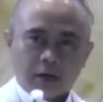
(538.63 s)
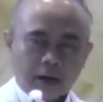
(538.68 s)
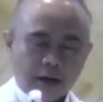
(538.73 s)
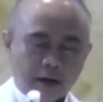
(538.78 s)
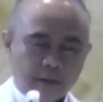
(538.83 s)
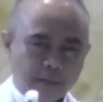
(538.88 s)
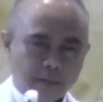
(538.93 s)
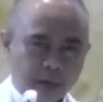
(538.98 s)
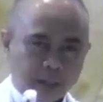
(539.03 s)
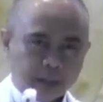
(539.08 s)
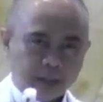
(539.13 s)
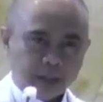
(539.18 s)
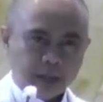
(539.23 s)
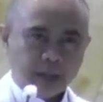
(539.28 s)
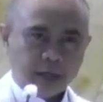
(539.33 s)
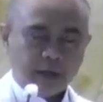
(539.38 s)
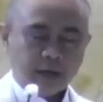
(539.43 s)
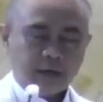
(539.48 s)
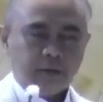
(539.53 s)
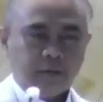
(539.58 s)

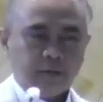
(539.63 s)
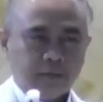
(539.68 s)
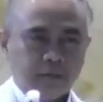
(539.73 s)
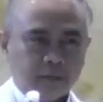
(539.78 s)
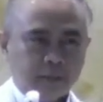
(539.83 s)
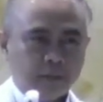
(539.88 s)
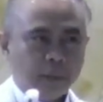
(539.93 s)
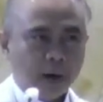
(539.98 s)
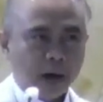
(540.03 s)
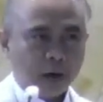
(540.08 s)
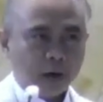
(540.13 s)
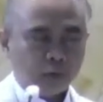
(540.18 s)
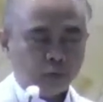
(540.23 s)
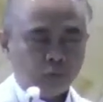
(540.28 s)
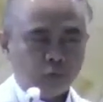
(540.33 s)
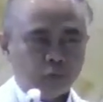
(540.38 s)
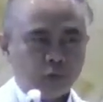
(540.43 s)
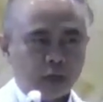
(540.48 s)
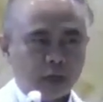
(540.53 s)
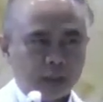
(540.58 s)
Rahmatnya
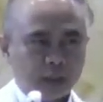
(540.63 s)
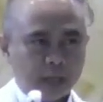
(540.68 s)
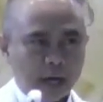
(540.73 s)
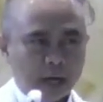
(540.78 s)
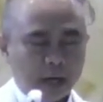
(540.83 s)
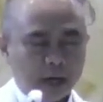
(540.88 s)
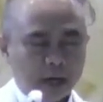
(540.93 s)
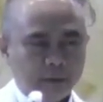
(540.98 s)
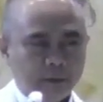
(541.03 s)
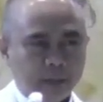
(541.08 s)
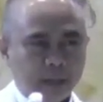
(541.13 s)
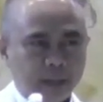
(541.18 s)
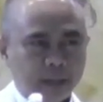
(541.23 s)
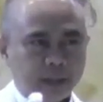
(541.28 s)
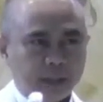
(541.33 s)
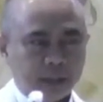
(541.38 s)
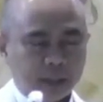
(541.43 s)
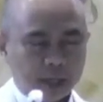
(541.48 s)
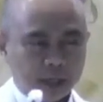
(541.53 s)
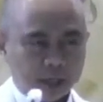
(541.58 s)
baru kita alami
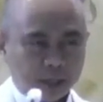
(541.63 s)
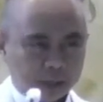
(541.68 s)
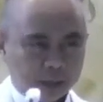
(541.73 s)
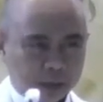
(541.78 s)
jika